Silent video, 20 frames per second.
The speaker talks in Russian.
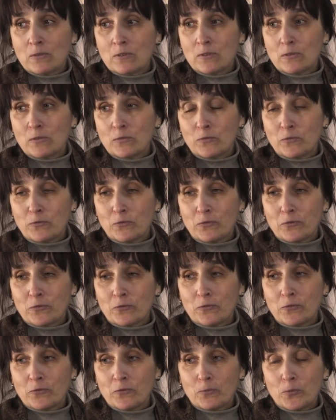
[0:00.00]
э,
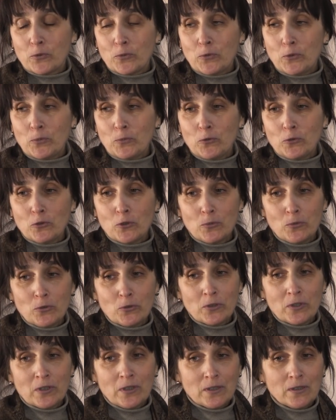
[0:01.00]
помню,
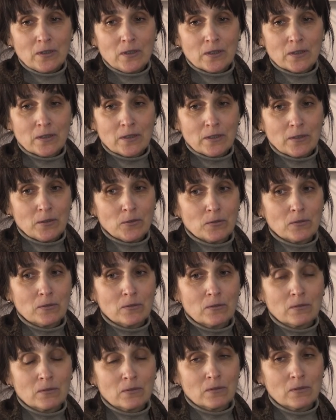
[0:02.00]
много-много лет назад
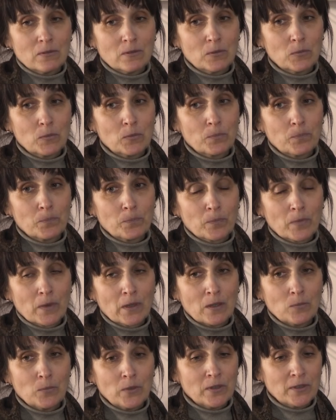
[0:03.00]

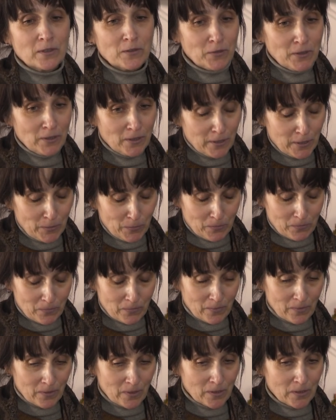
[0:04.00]
я была
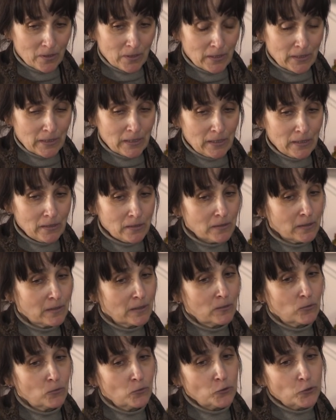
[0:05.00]
свидетелем, когда
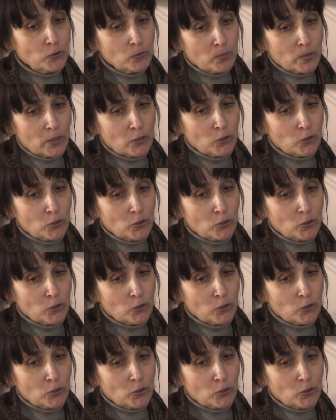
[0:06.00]
делился очень